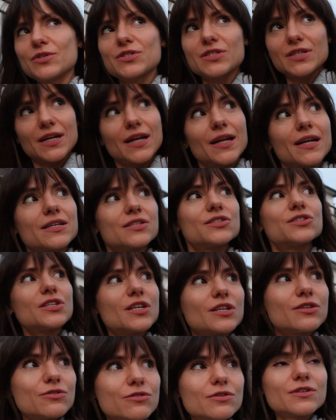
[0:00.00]
a cenare in
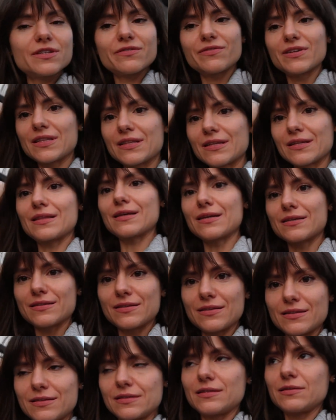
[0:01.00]
centro diventa
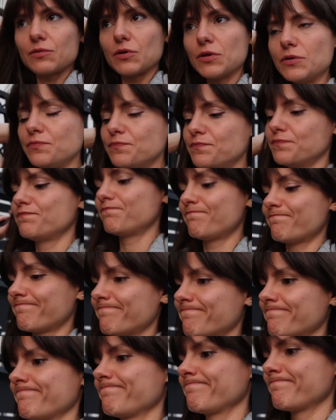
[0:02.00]
tardissimo.
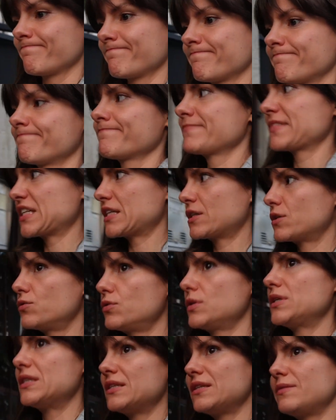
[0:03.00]

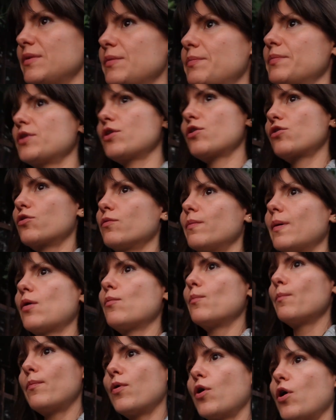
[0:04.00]
Quindi mi preoccupa
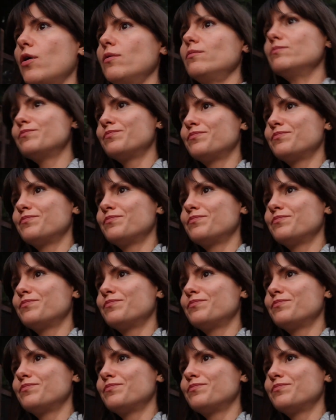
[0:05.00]
un po'.